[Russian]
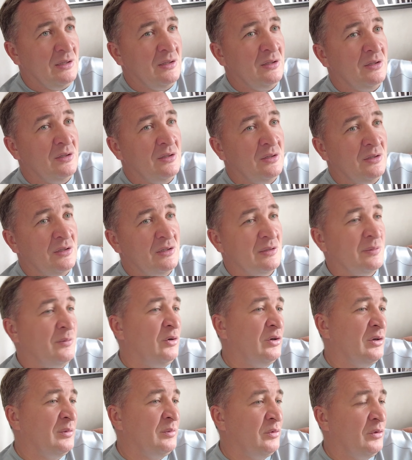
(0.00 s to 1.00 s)
не
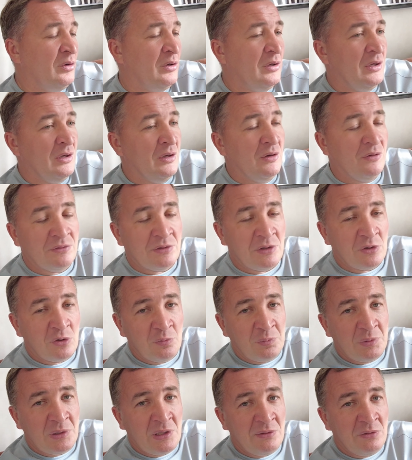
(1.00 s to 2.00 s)
смог ему вторую
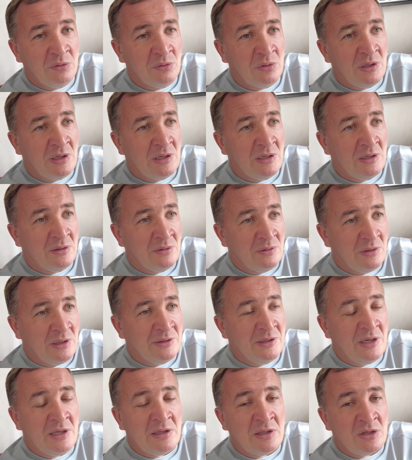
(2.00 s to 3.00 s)
половину а,
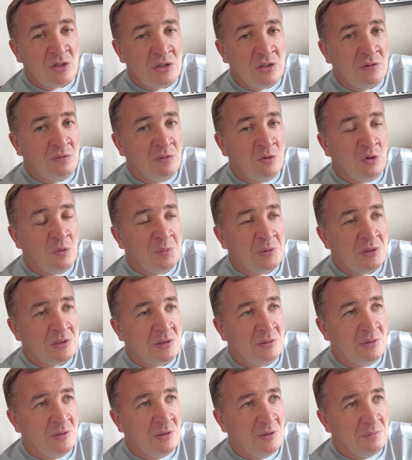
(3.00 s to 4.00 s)
отдать, точнее выкупить.
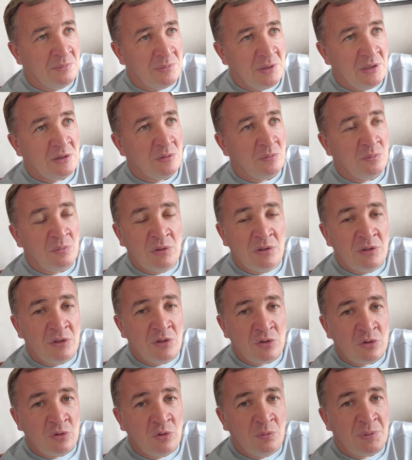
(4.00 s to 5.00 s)
Поэтому было
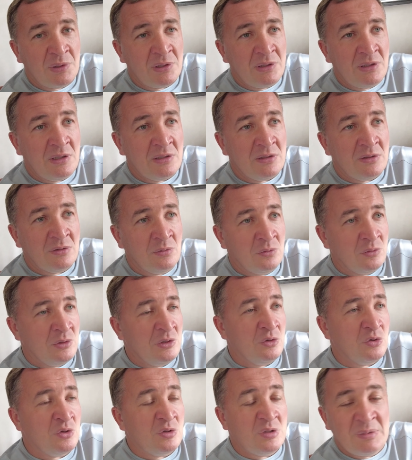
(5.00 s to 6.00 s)
решено продать. Но
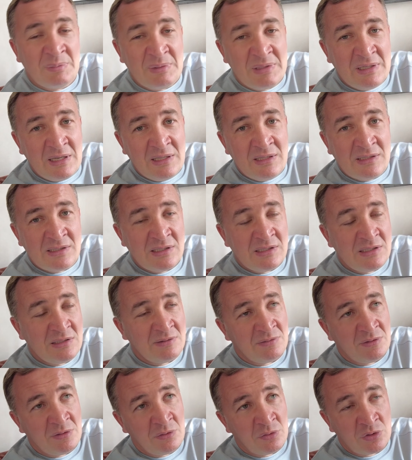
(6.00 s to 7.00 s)
здесь уже не моя
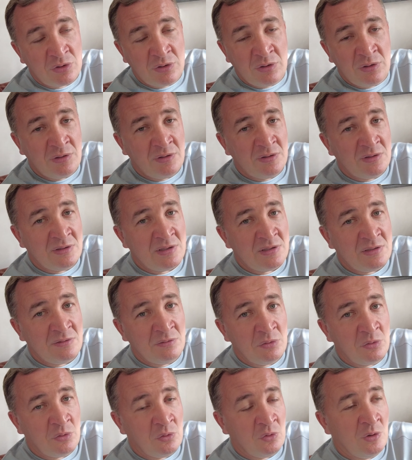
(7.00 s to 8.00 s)
инициатива, а уже
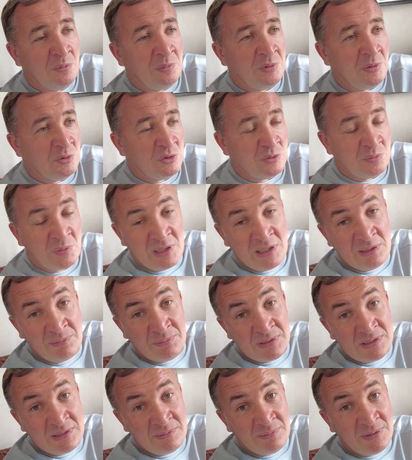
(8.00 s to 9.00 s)
инициатива друга, потому что брали
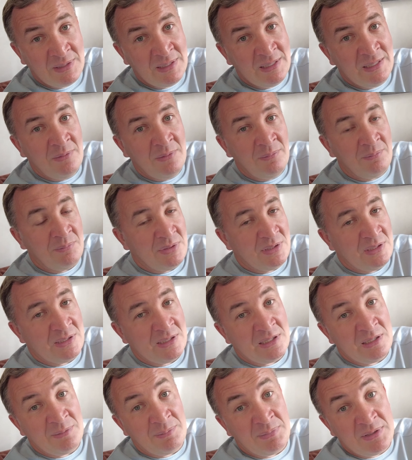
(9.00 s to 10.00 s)
мы с ним
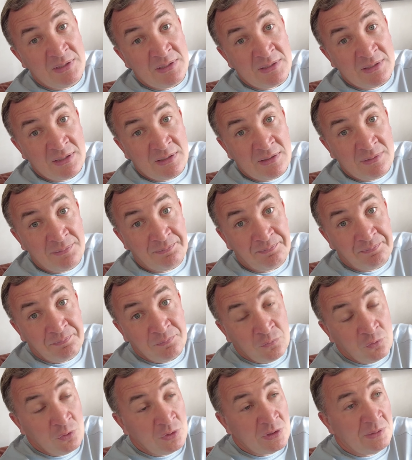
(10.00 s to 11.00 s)
50 на 50.
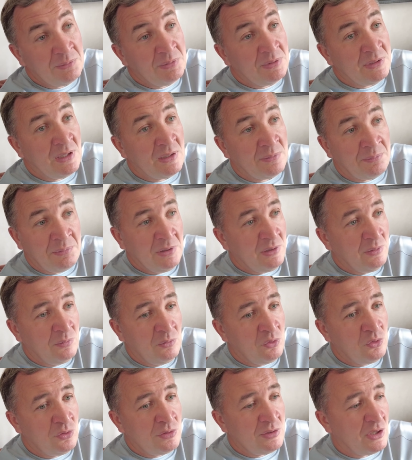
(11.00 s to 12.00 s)
Ну, вот как бы так. Поэтому
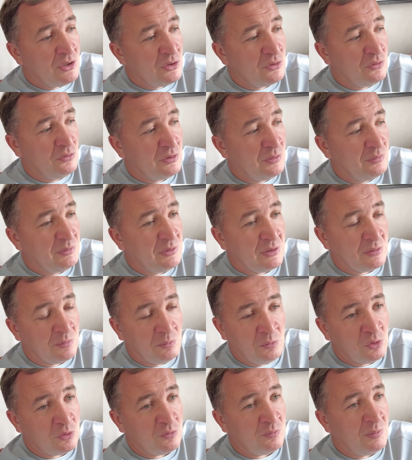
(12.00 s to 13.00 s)
ничего страшного в этом нет.
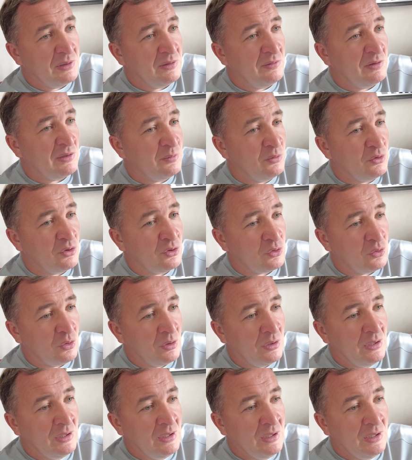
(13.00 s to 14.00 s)
Может, вполне возможно, что
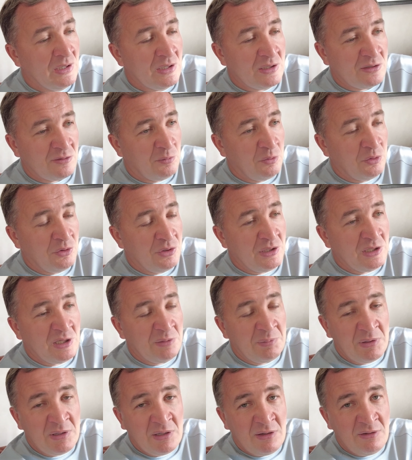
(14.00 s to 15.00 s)
свободные деньги
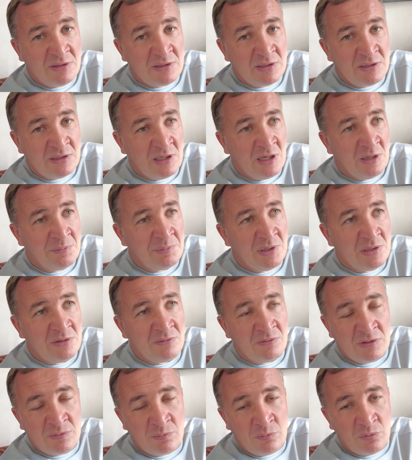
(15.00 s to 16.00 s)
появятся, я опять
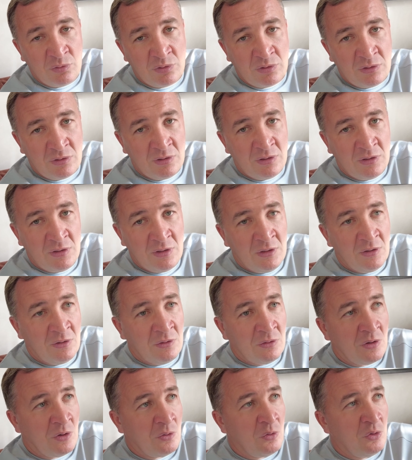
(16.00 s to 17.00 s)
возьму и
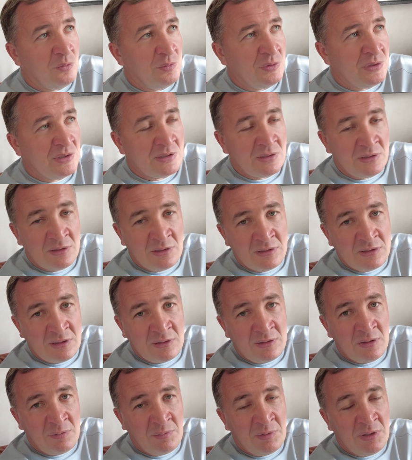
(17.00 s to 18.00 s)
какой-нибудь из
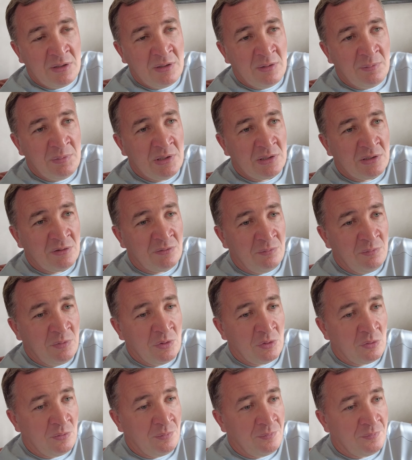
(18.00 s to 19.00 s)
объектов
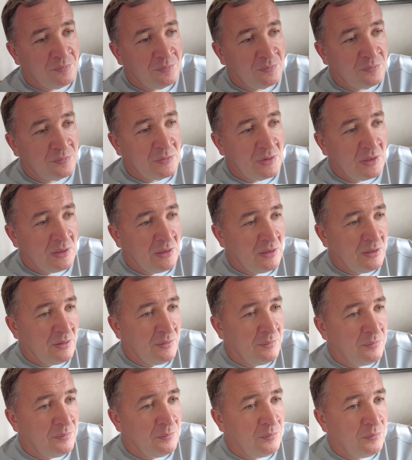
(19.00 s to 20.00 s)
беру.
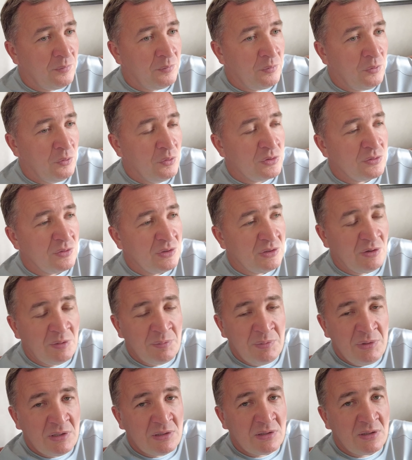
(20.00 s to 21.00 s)
А, плюс у этого
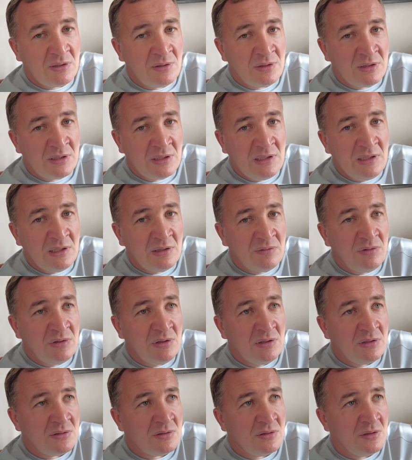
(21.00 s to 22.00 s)
объекта это
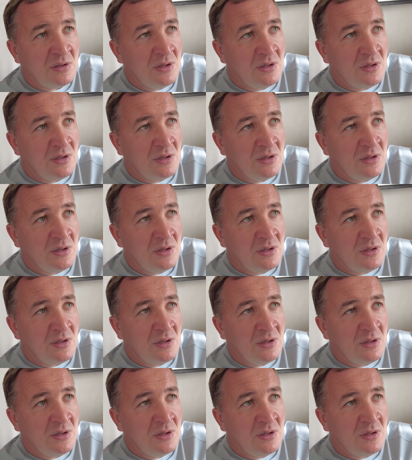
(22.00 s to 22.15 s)
ликвидность.